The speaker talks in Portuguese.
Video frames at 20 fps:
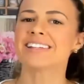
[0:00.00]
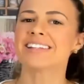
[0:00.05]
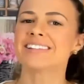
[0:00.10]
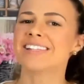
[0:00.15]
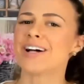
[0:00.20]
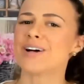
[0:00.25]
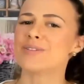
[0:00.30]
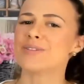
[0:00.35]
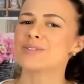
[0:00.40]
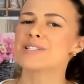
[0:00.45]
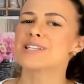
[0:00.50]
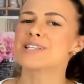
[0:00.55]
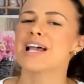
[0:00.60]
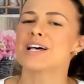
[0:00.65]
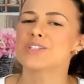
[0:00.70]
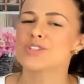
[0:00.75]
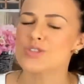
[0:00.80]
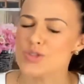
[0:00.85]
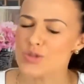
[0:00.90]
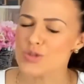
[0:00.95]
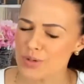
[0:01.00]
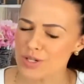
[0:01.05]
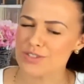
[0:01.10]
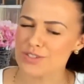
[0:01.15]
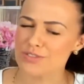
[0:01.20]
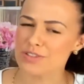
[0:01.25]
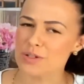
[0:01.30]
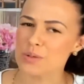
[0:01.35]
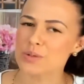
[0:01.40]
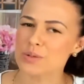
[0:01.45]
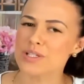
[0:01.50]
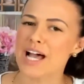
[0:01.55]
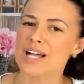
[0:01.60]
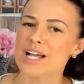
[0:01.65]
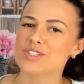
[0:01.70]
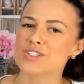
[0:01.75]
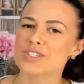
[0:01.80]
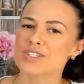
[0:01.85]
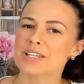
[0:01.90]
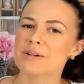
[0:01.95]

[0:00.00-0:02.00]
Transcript: Então, se a sua dificuldade